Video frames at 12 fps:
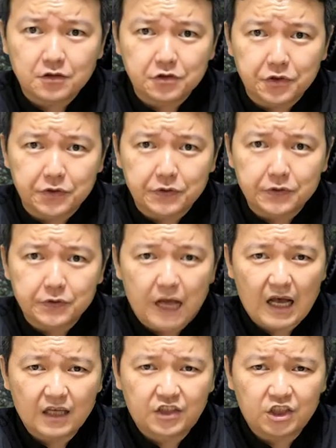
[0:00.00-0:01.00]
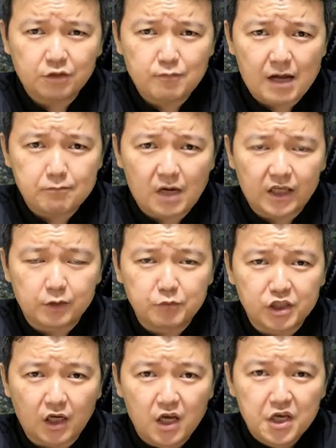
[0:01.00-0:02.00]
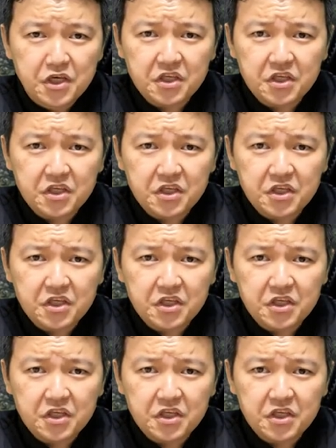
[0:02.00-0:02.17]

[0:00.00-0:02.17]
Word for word: 하는데 거예요. 하지만 말입니다.